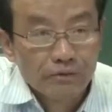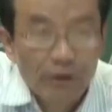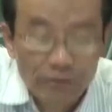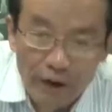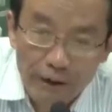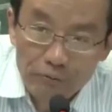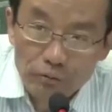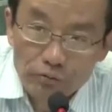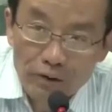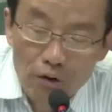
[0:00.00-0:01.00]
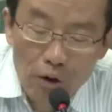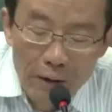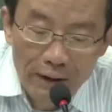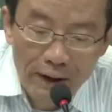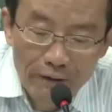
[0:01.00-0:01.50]
今天，当我
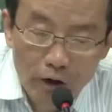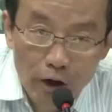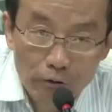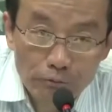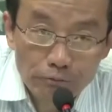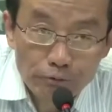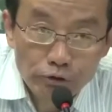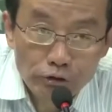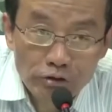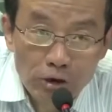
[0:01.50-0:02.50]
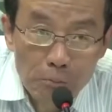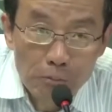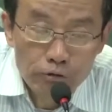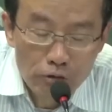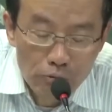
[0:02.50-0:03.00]
们看到父亲、
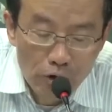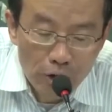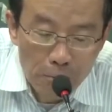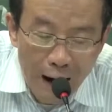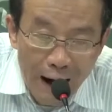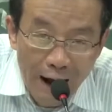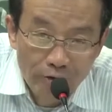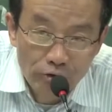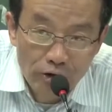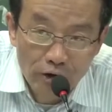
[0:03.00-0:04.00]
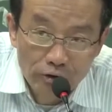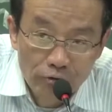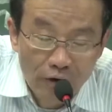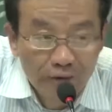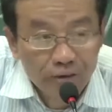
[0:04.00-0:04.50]
父母亲把孩子告
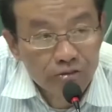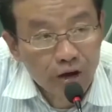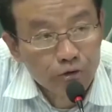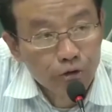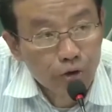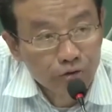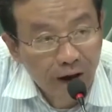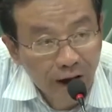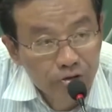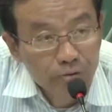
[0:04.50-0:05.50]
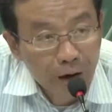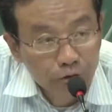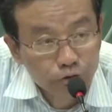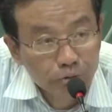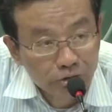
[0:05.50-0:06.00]
到法庭上去，或者孩子
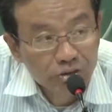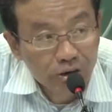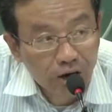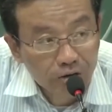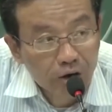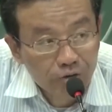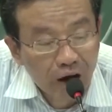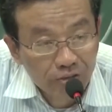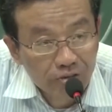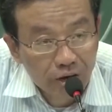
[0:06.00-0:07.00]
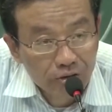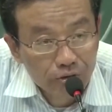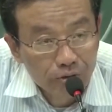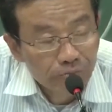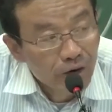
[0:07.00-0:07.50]
把父母亲告到法庭上
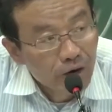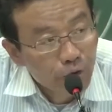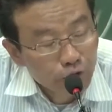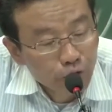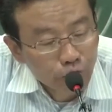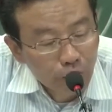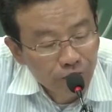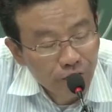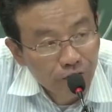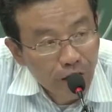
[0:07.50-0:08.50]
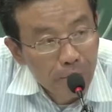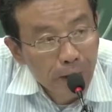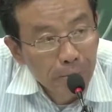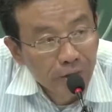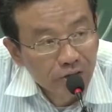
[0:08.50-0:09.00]
去，或者兄弟姐
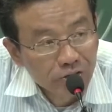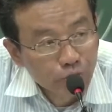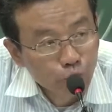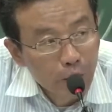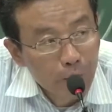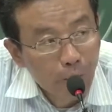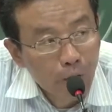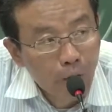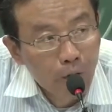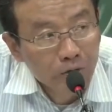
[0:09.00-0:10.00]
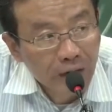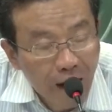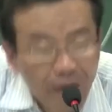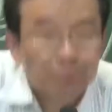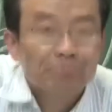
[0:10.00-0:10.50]
妹彼此对簿公
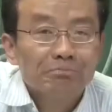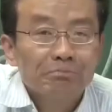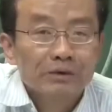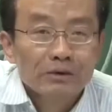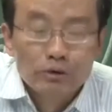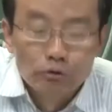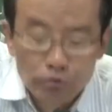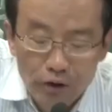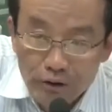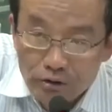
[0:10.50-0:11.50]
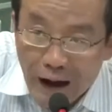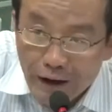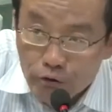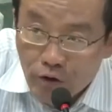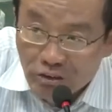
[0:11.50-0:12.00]
堂，无论
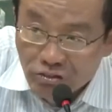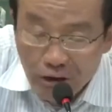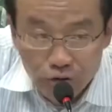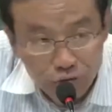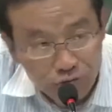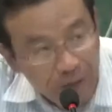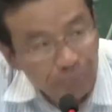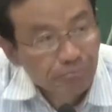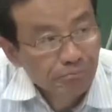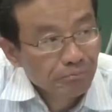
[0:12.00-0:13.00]
哪一方胜诉了，